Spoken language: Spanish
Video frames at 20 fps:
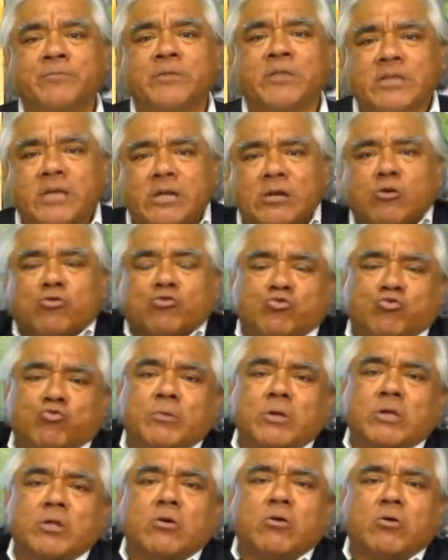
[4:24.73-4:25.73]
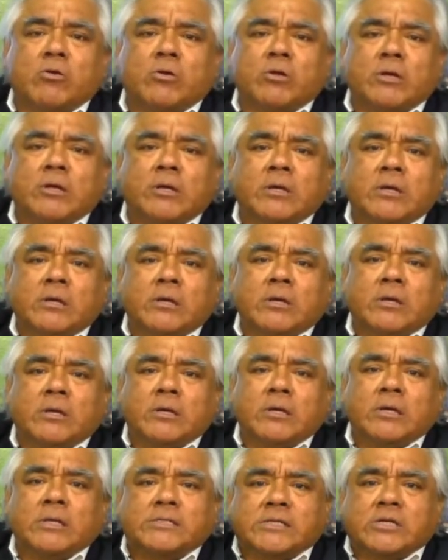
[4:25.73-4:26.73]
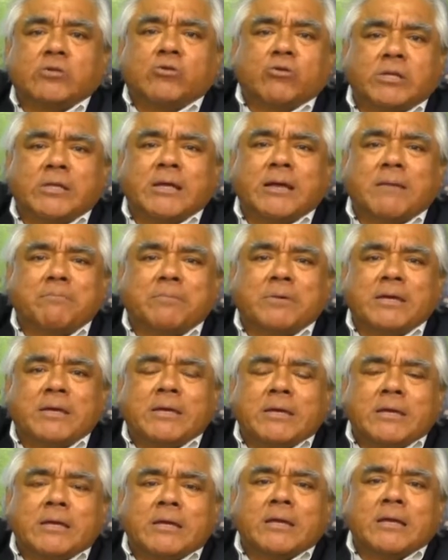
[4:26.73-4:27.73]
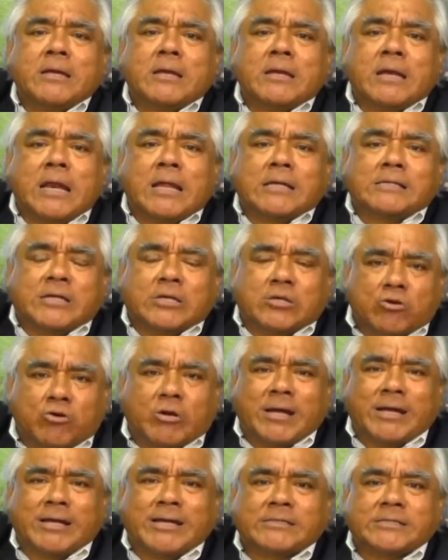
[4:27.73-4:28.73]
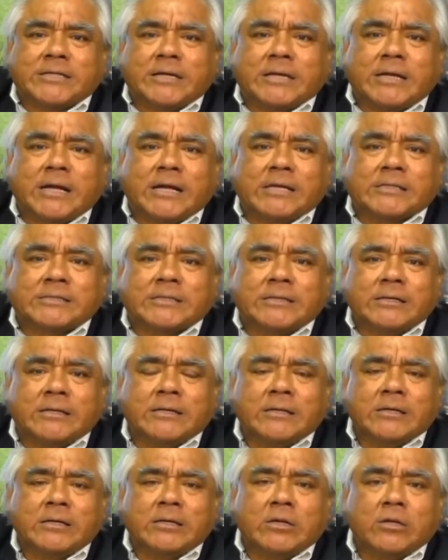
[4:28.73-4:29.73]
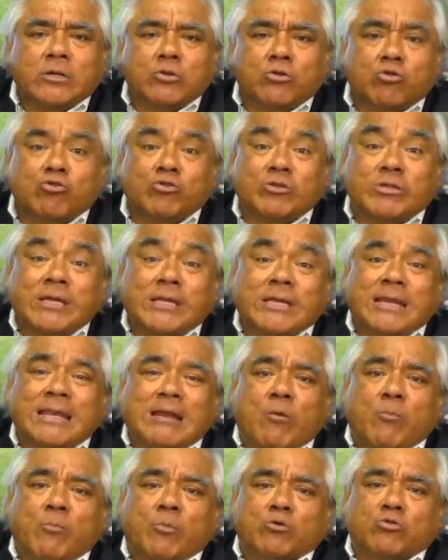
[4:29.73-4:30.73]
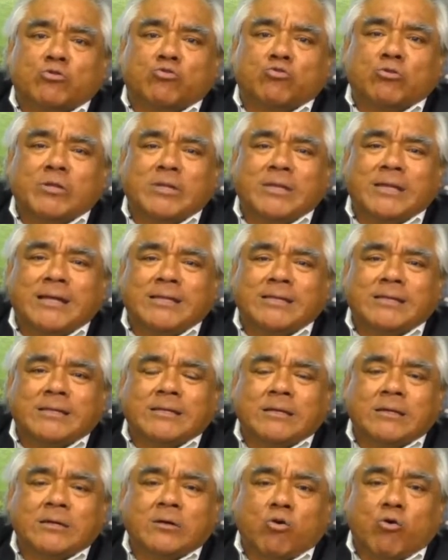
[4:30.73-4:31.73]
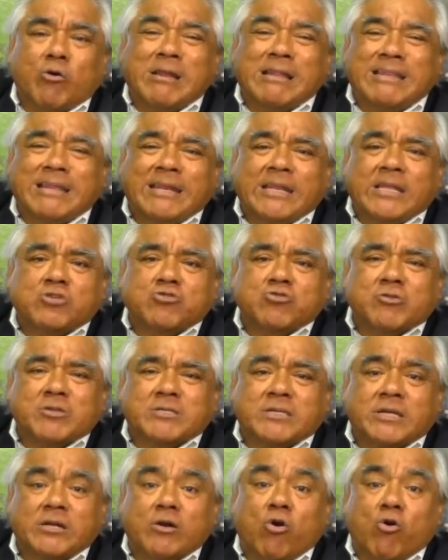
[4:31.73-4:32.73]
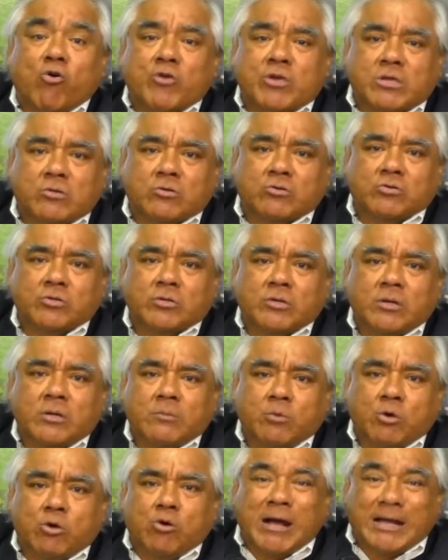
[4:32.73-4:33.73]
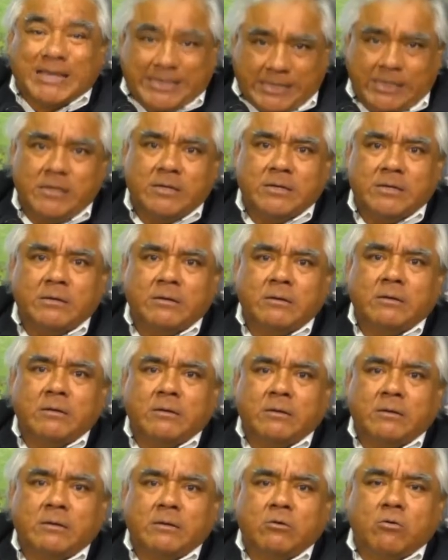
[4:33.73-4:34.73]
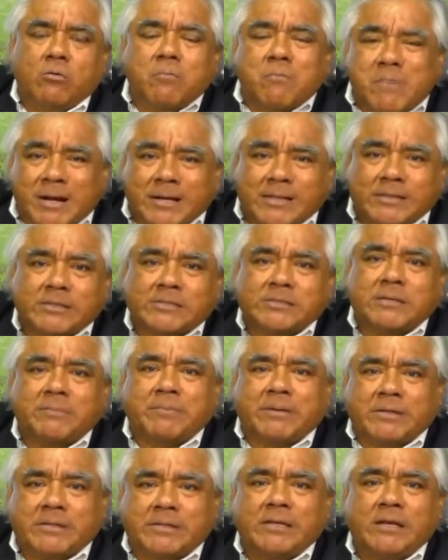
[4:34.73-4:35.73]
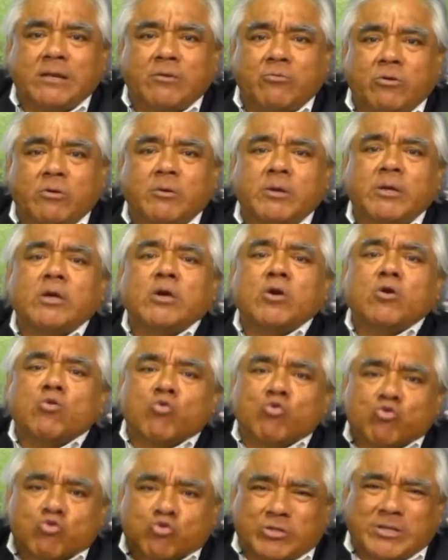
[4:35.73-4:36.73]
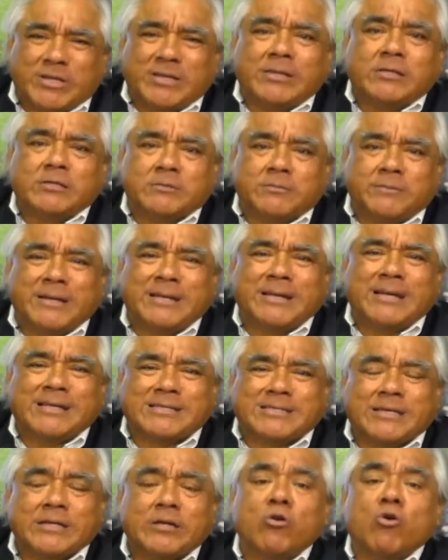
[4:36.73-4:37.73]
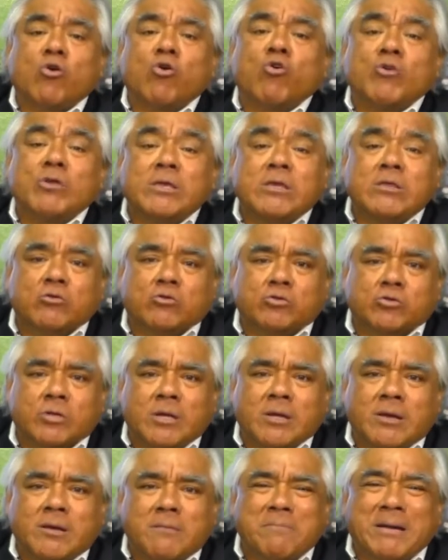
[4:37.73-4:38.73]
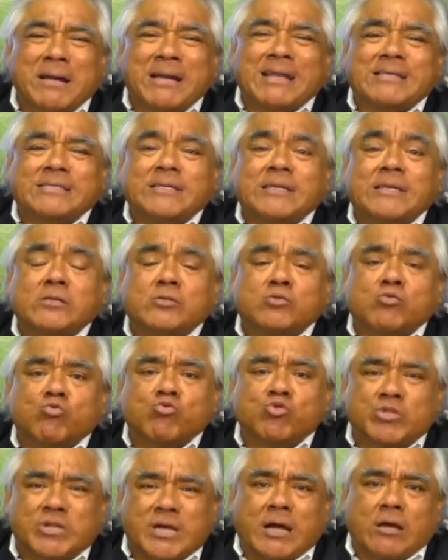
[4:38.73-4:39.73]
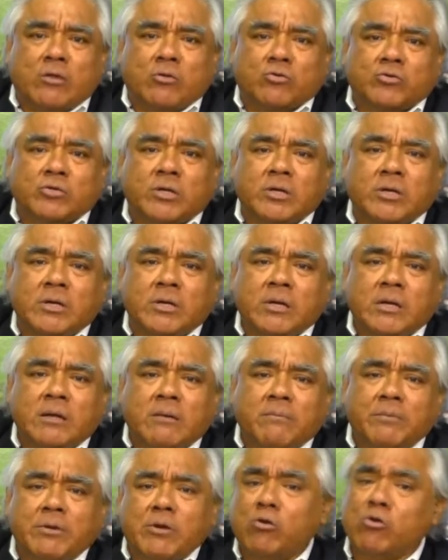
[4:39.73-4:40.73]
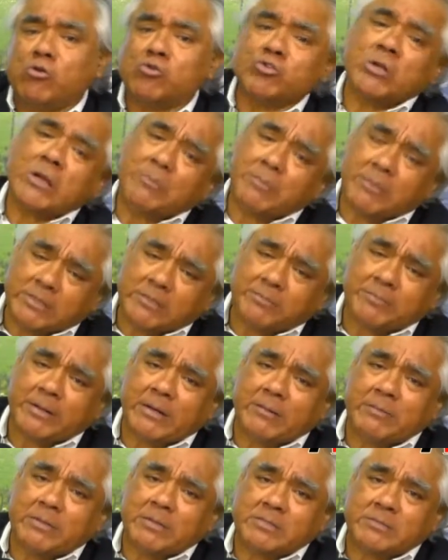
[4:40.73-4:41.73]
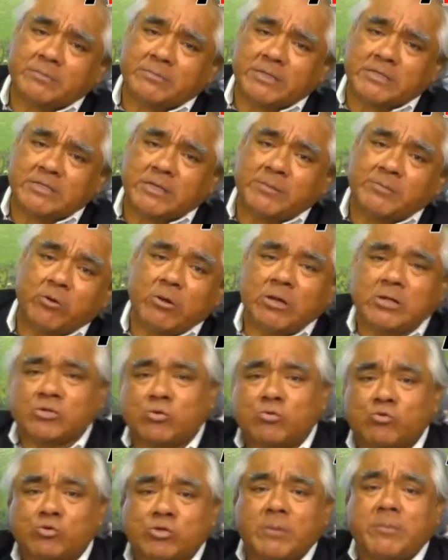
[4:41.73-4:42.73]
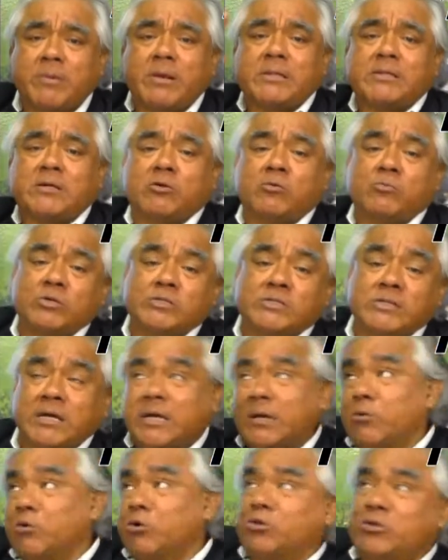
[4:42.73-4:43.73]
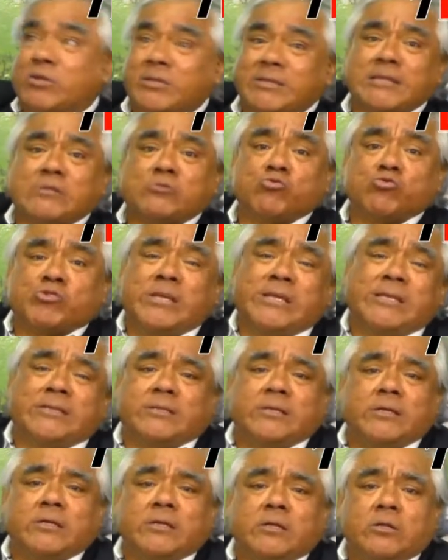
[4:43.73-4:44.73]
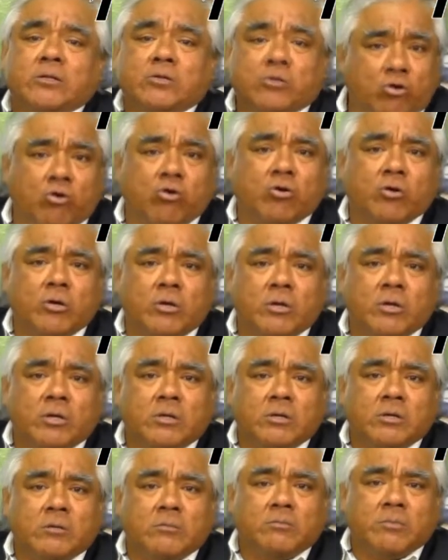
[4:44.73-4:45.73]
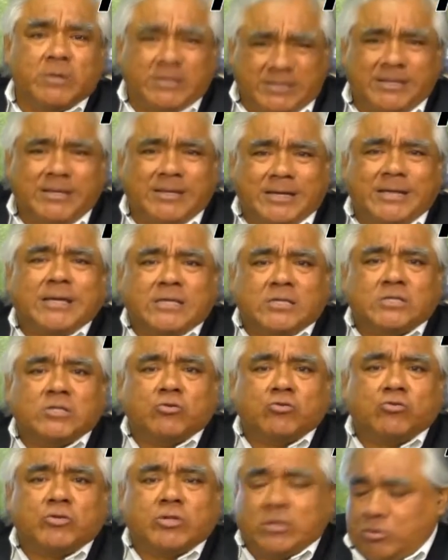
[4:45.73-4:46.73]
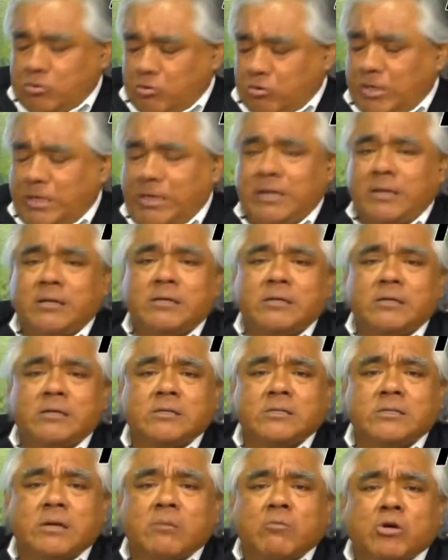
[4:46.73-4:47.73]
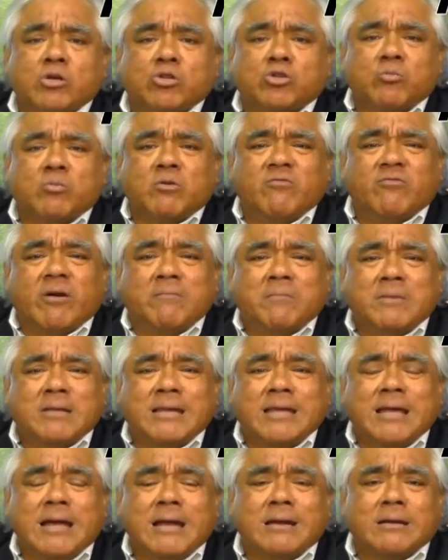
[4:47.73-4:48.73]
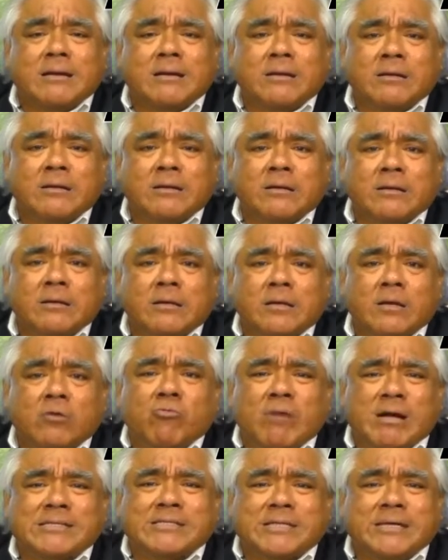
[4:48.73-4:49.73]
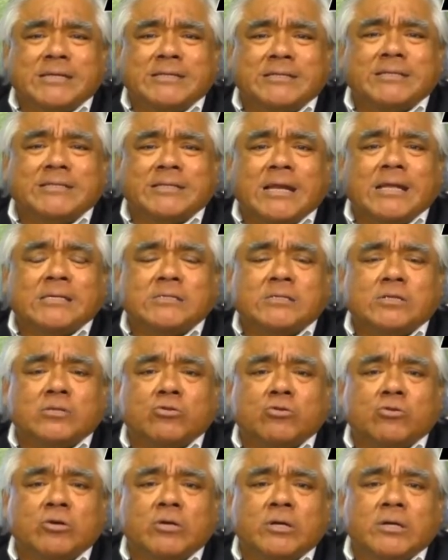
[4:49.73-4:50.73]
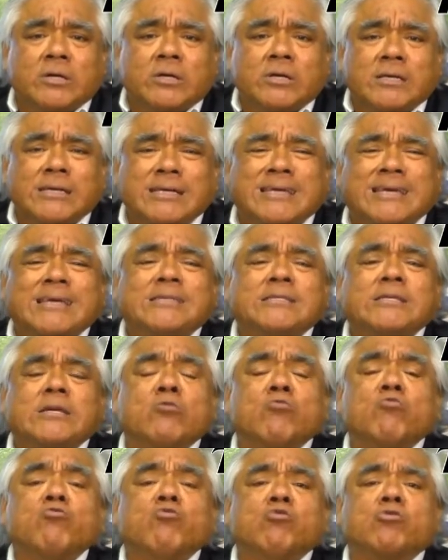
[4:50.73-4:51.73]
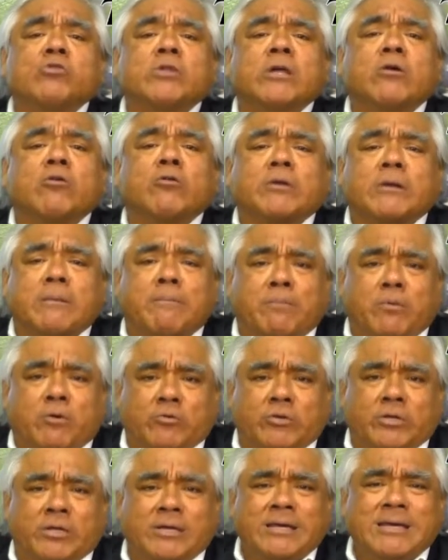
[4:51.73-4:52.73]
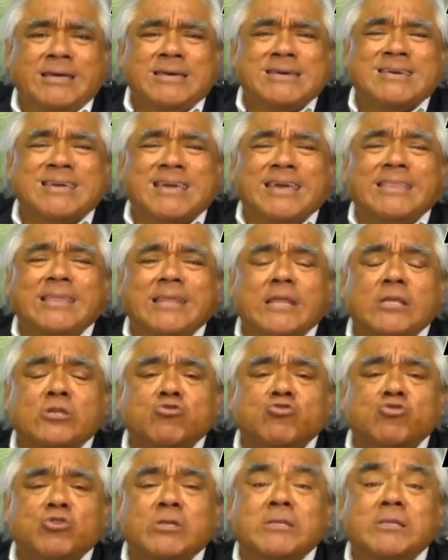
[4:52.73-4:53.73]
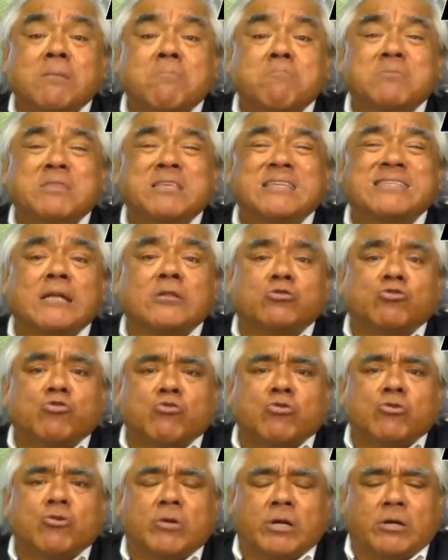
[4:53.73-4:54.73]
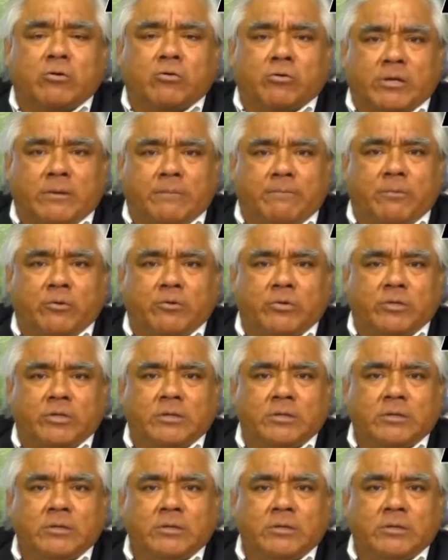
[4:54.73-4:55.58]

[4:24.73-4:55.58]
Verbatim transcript: Y el consumidor, el señor de a pie, la señora que esté en casa, no tiene la oportunidad o el derecho de ser oídos. Bueno, aquí, los martes a partir de las 9, ustedes van a ser oídos, van a ser escuchados, pero no solamente para decirme, hola señor Bustamante, ¿cómo está? ¿Qué bonito está su set? No, me tiene que decir usted, oiga, se ha muerto mi familiar en un accidente de tránsito y qué seguros les corresponde, qué derechos indemnizatorios les corresponde.